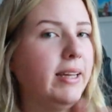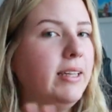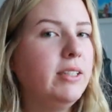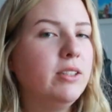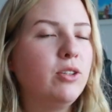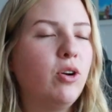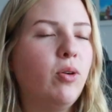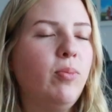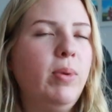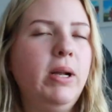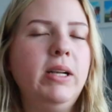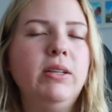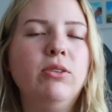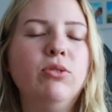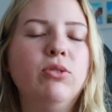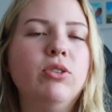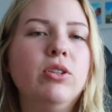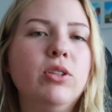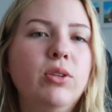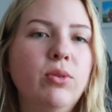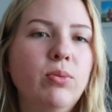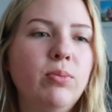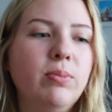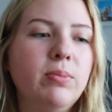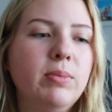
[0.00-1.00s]
jetzt kommen halt nur
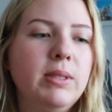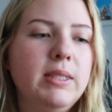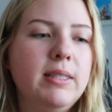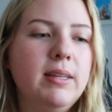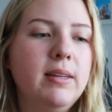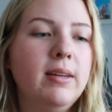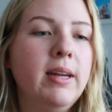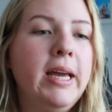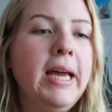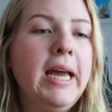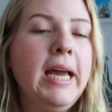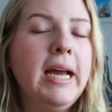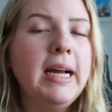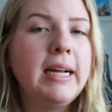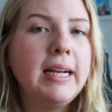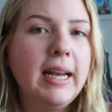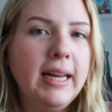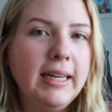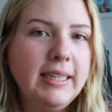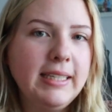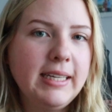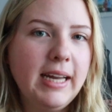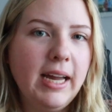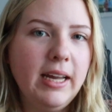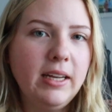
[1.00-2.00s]
noch so ein bisschen
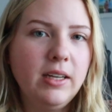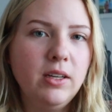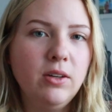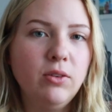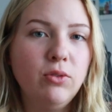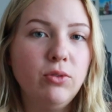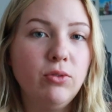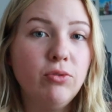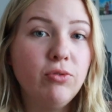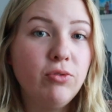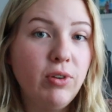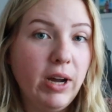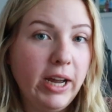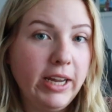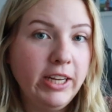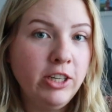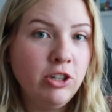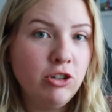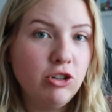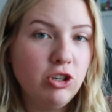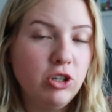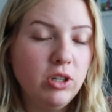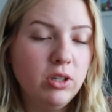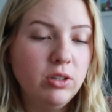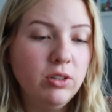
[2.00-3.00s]
Kleinigkeiten und
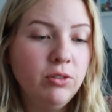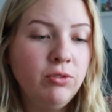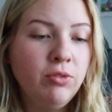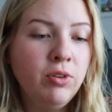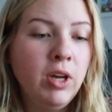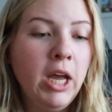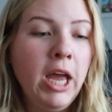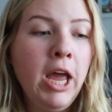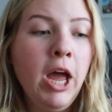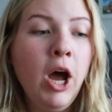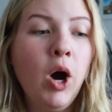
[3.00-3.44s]
Feinschliff.